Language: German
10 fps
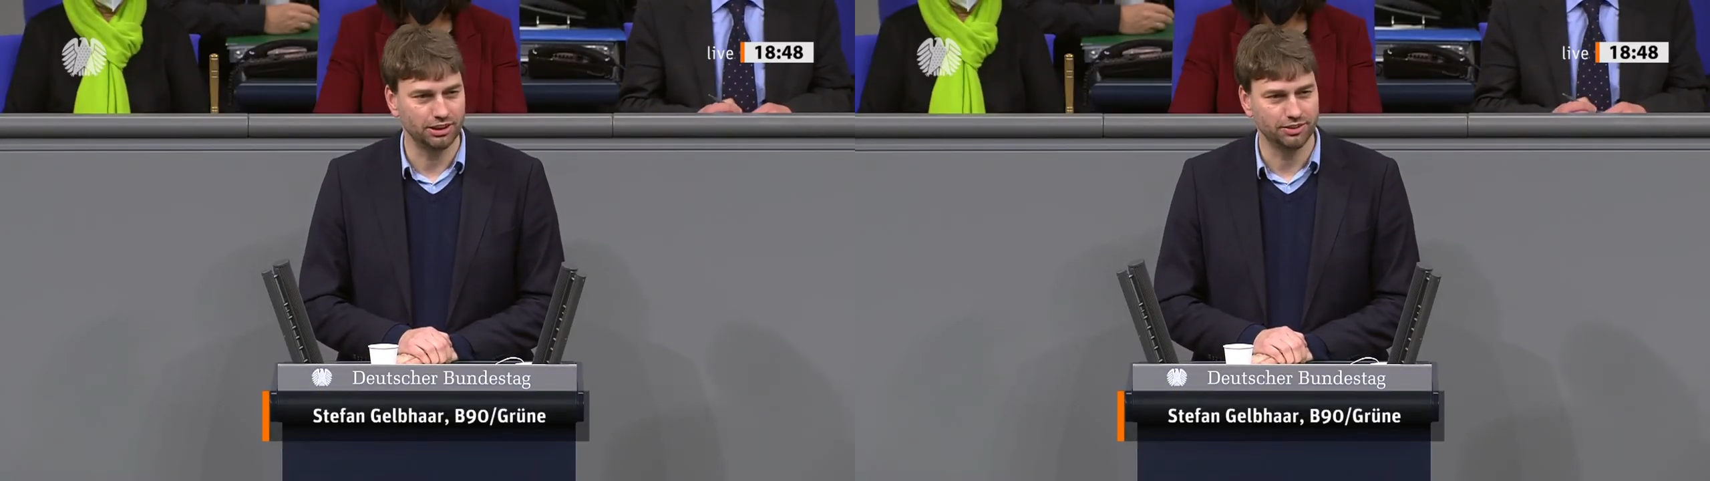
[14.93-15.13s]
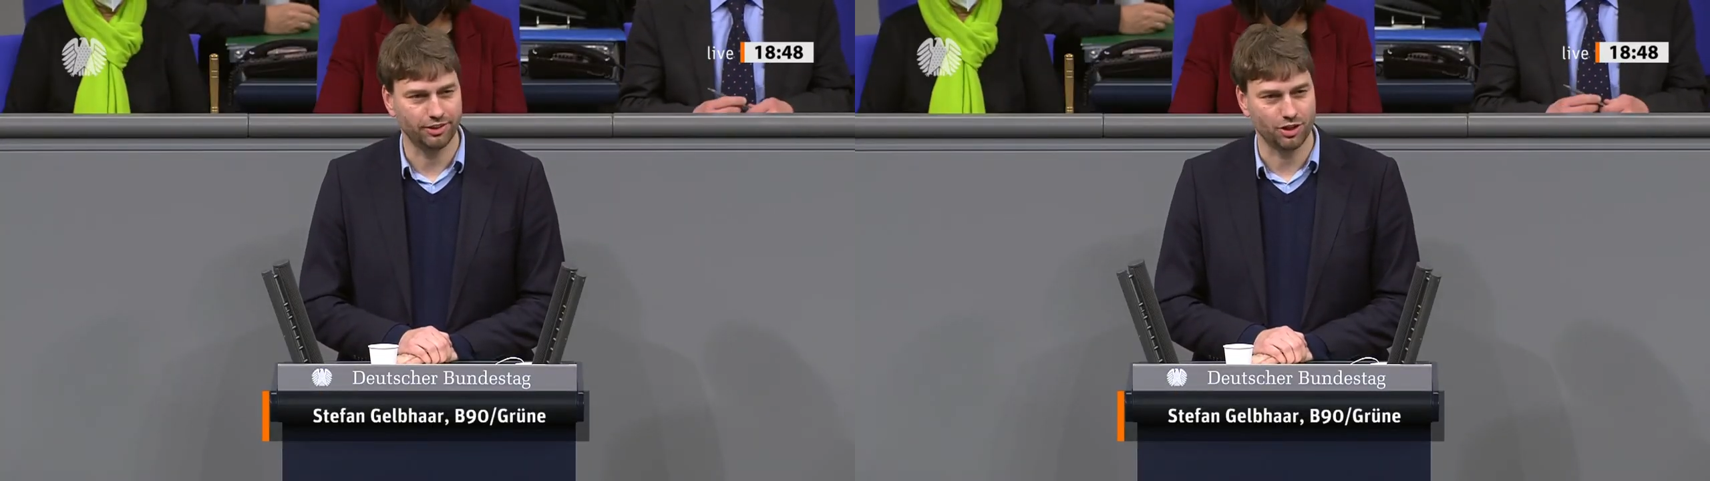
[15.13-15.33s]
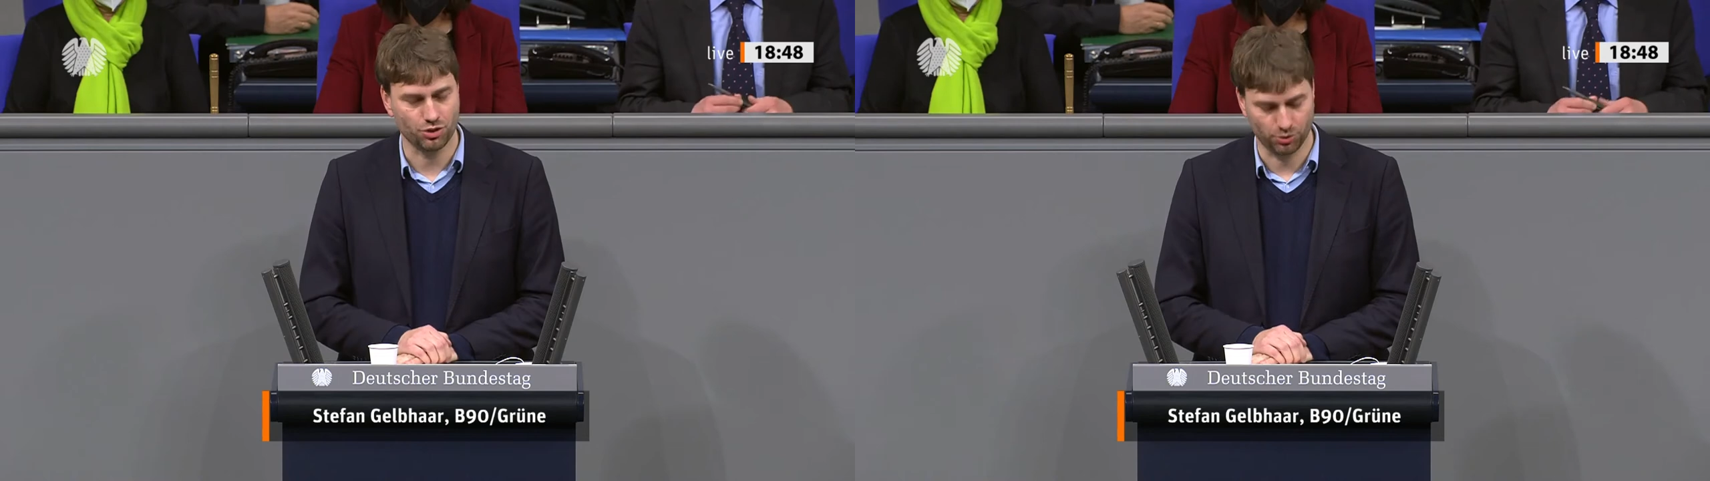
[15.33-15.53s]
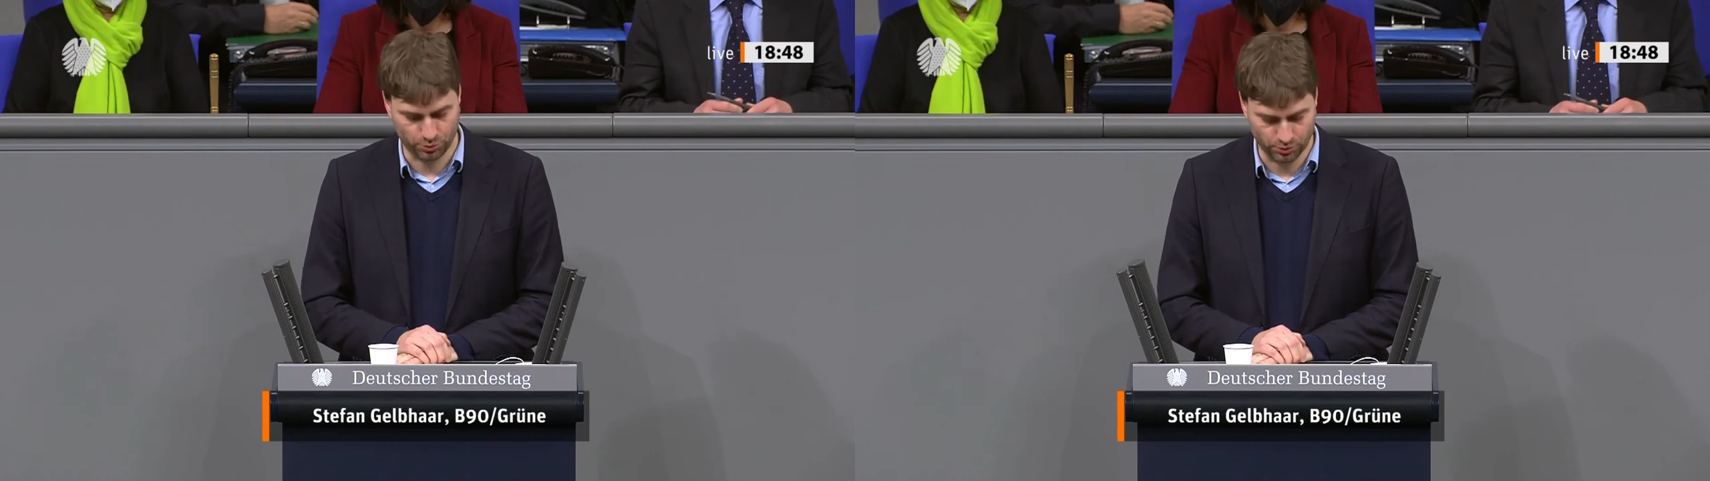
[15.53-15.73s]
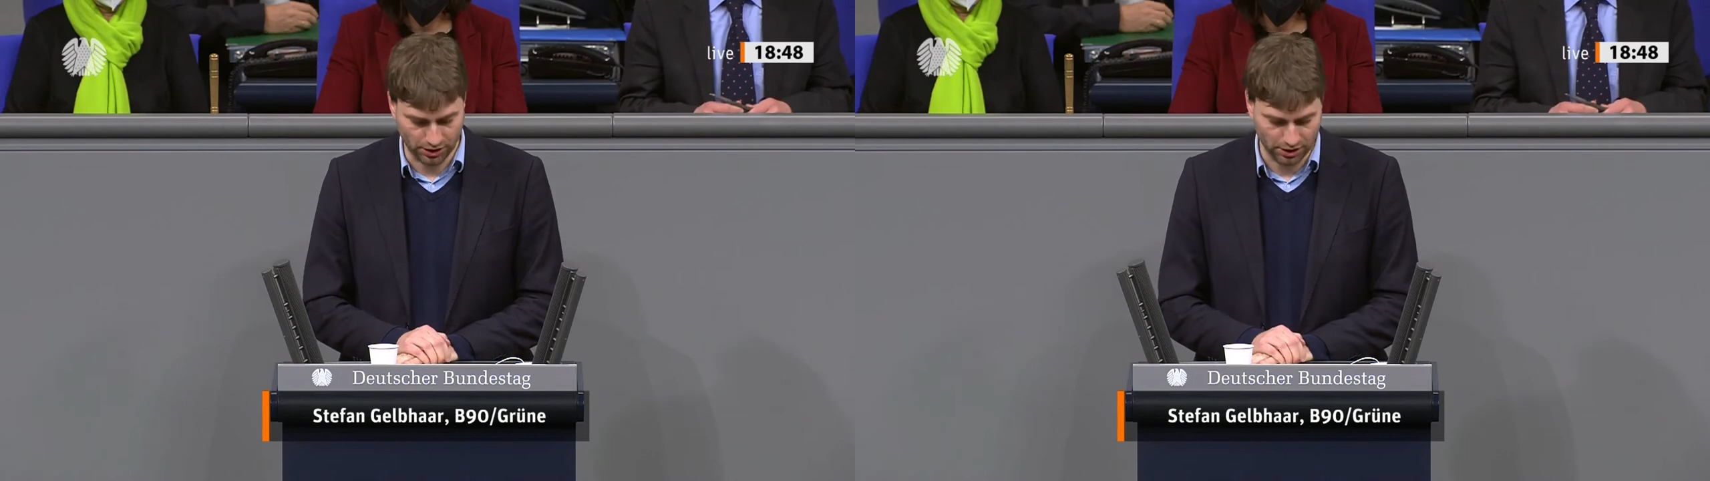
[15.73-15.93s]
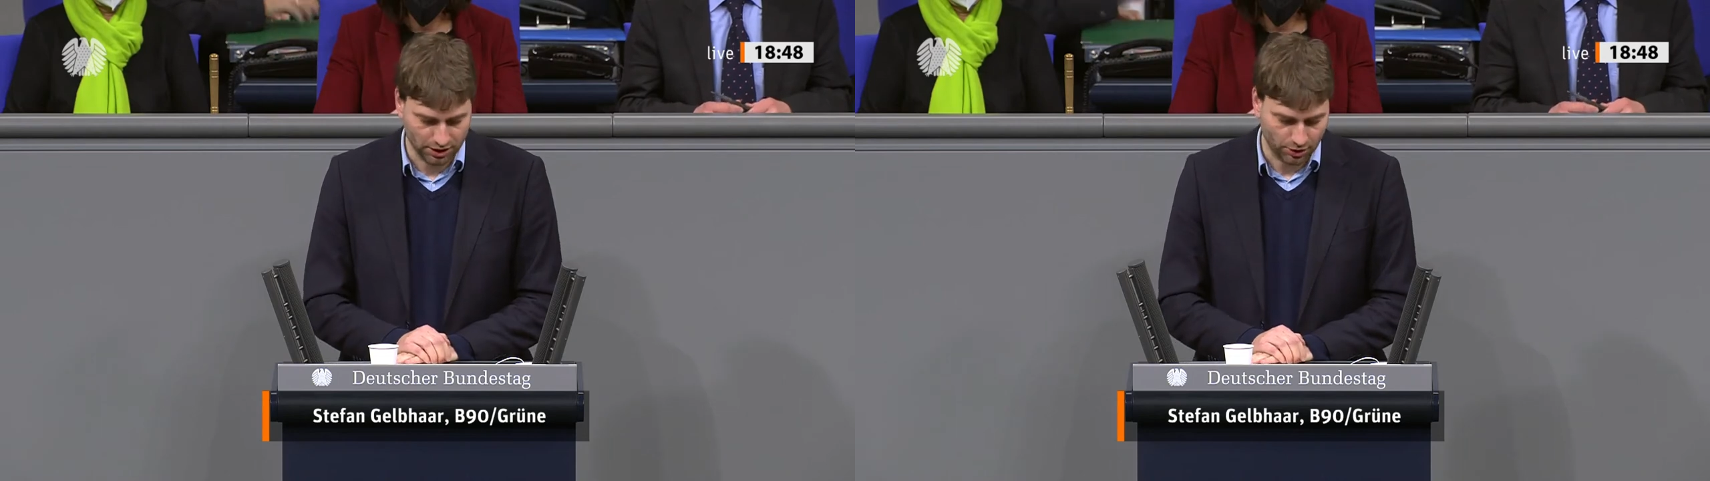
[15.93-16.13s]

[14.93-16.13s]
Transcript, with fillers: Infrastruktur.